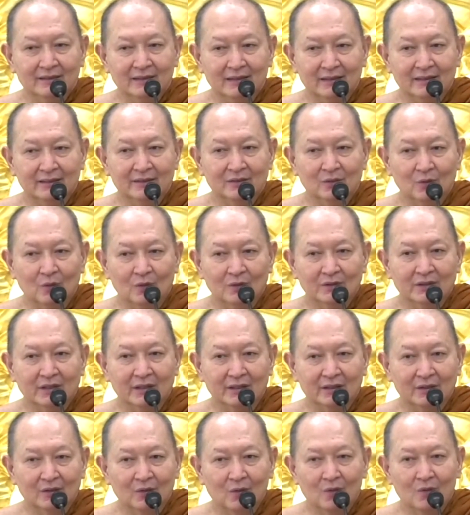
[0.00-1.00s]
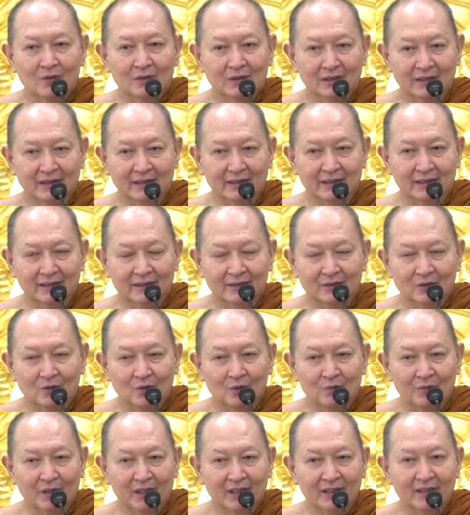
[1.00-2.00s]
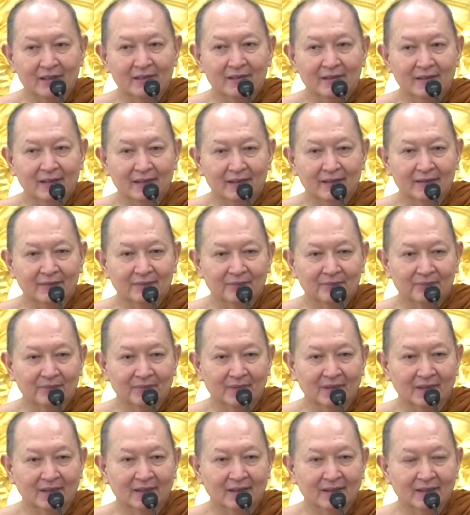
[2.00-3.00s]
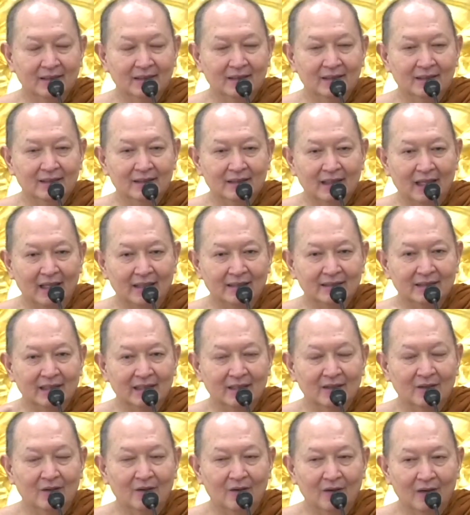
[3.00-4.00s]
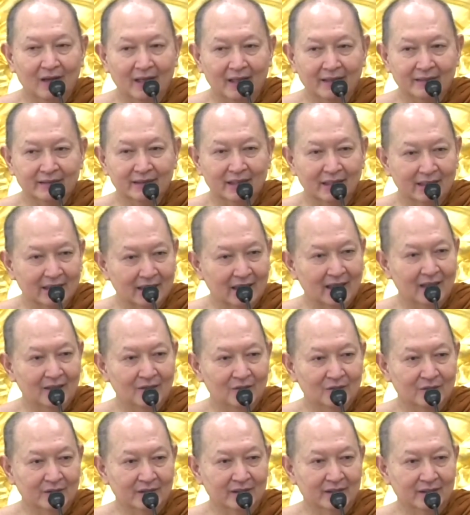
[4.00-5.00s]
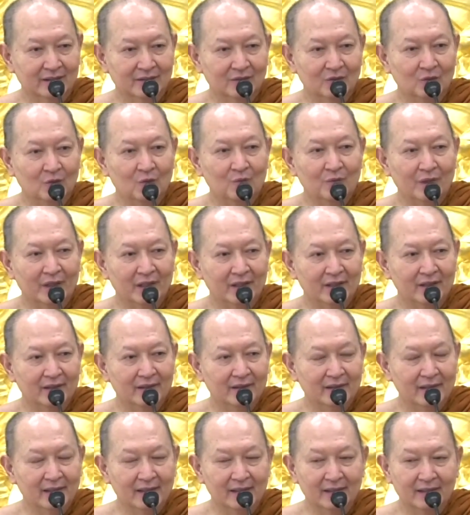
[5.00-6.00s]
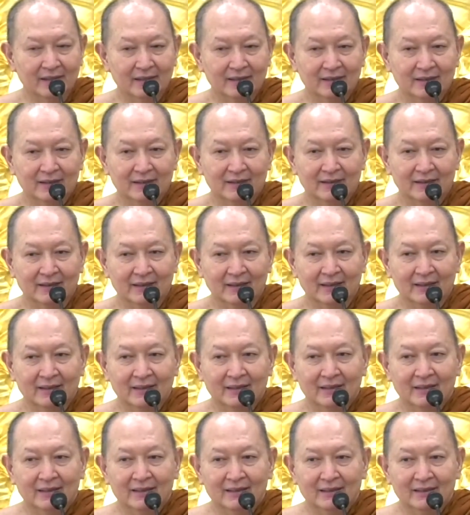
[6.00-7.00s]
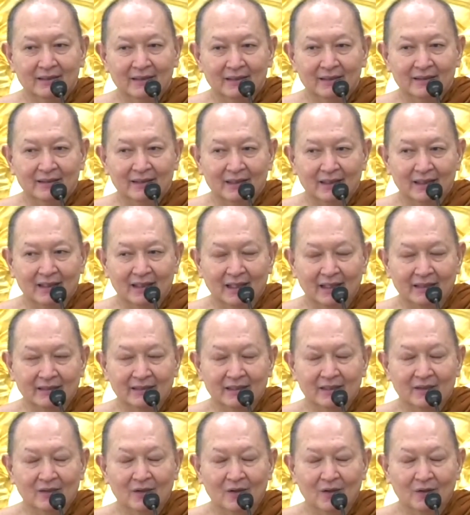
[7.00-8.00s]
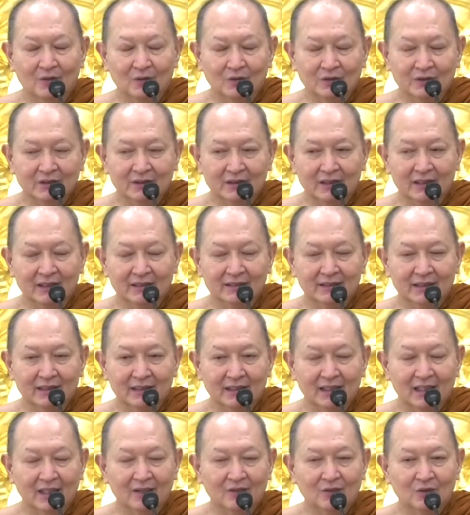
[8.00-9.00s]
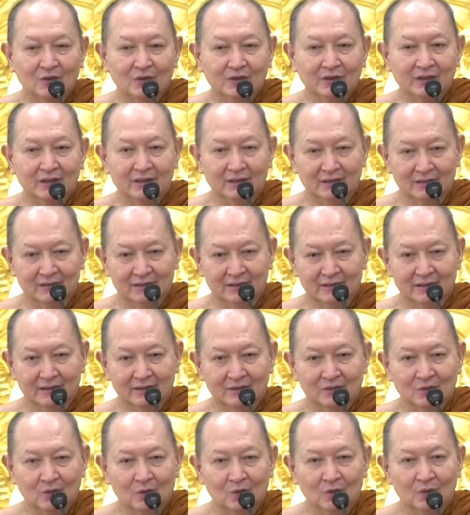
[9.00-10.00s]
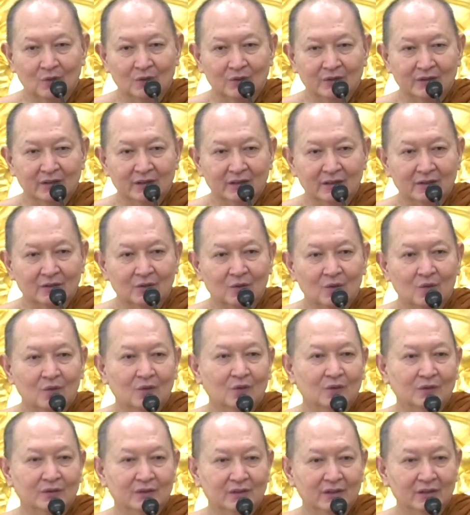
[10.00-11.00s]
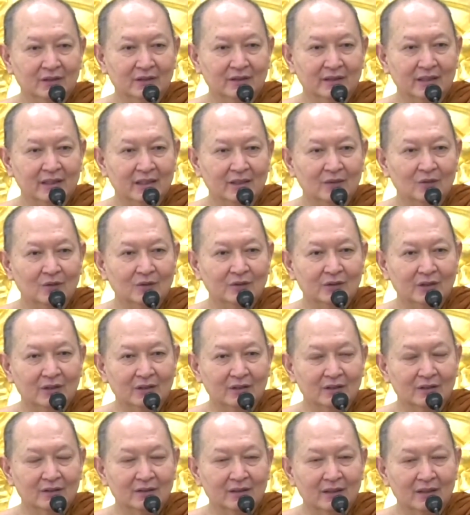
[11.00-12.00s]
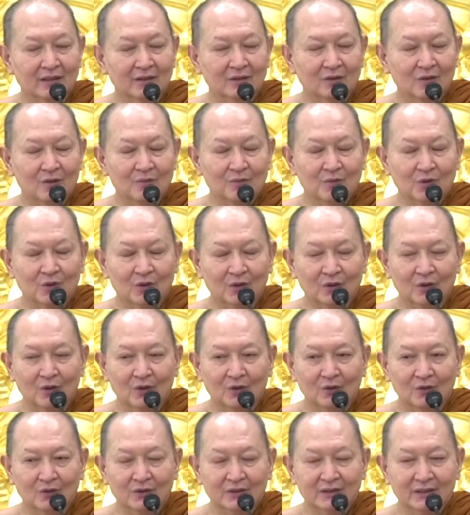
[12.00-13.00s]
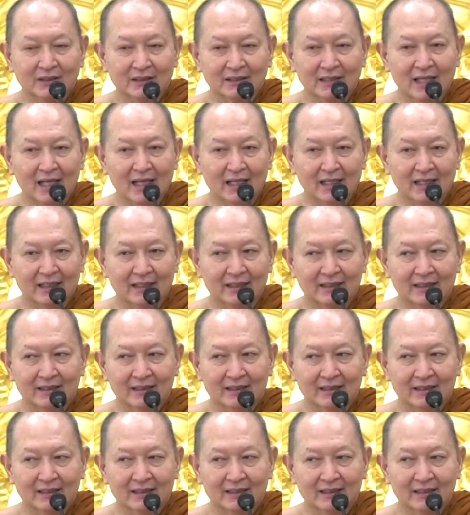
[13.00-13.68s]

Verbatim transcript: จิตสุขจิตทุกข์อะไรเงี้ยดูไปเรื่อยๆ หายใจออกหายใจเข้าอย่างเงี้ยดูไปเรื่อยๆนะถ้าหายใจออกรู้สึก หายใจเข้ารู้สึกนะสุขรู้สึกทุกข์รู้สึกดีรู้สึกนะลบกรดลงรู้สึกได้